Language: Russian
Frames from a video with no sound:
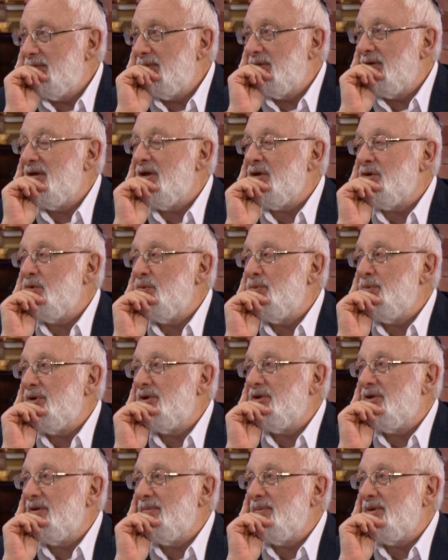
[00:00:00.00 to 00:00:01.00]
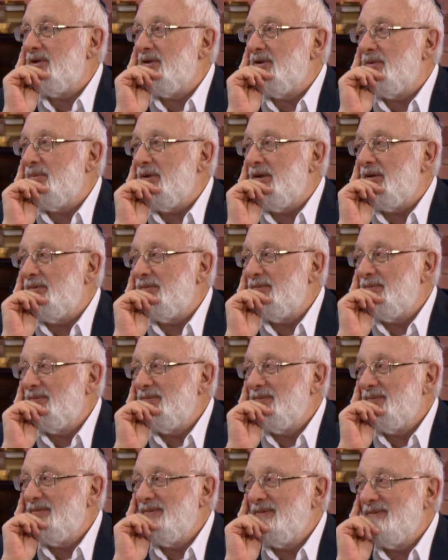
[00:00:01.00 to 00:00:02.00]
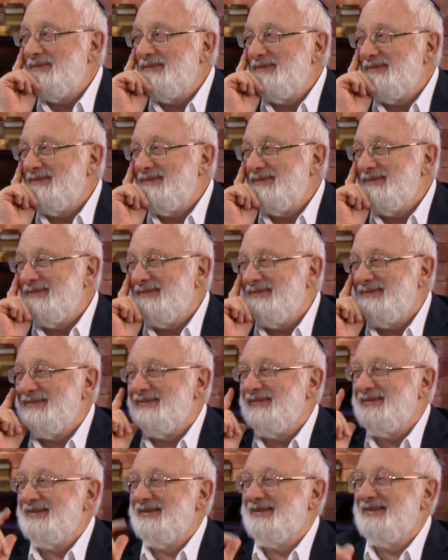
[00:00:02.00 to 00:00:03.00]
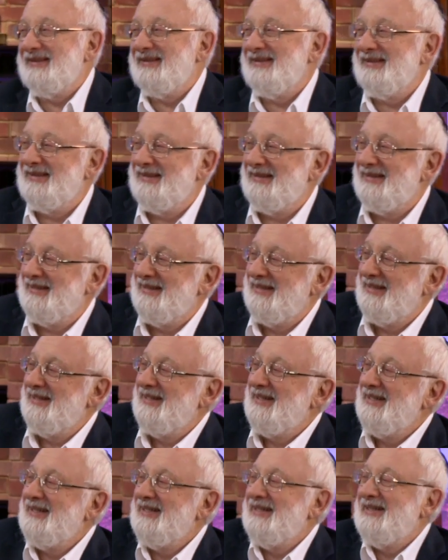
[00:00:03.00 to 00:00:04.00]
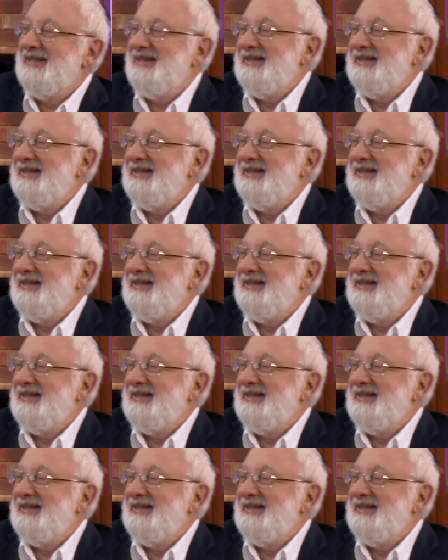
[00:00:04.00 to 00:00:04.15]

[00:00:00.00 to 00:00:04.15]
Даже убить самих себя. Даже убить самих себя. Вот поясните,